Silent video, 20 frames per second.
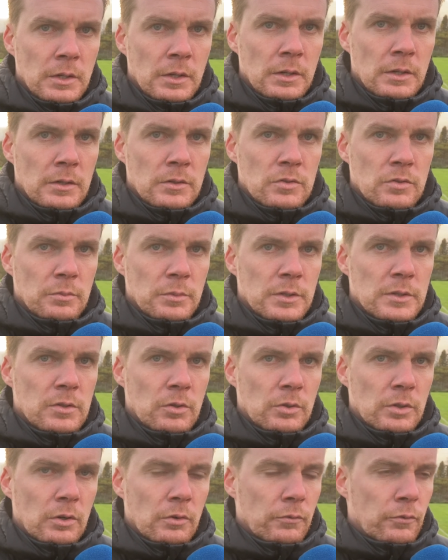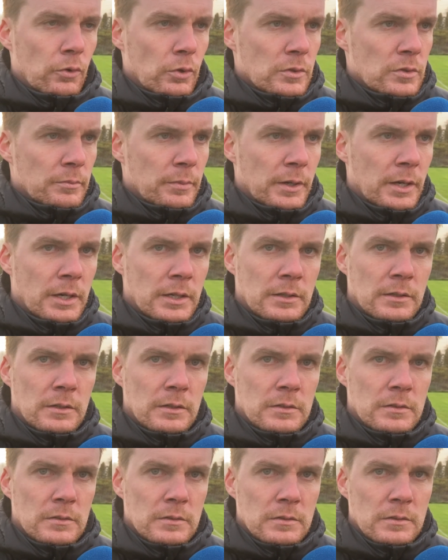zumindest auch darauf vorzubereiten,
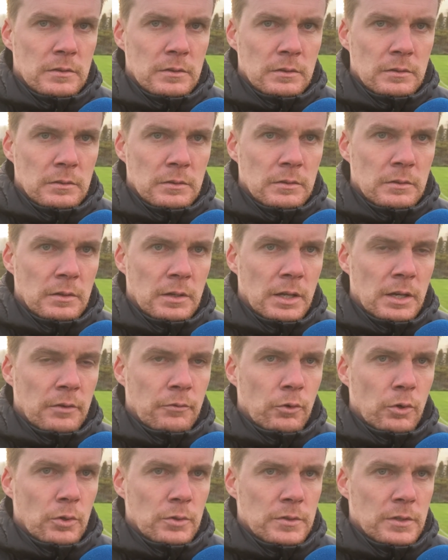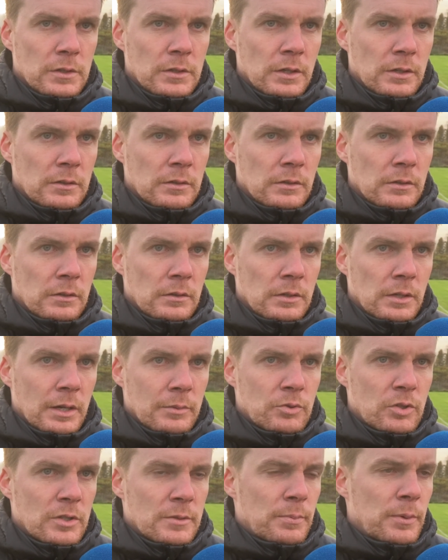dass es äh, aller Voraussicht nach die, die
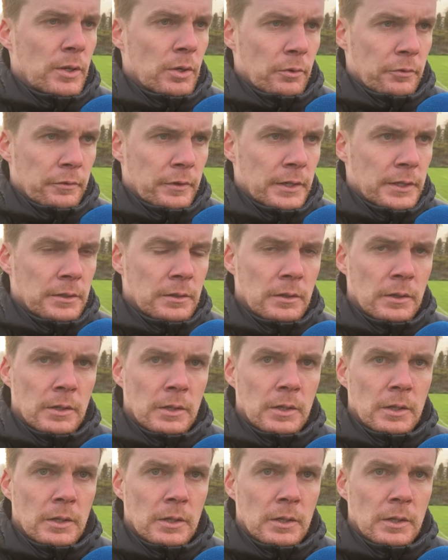Abstiegsplayoffs werden.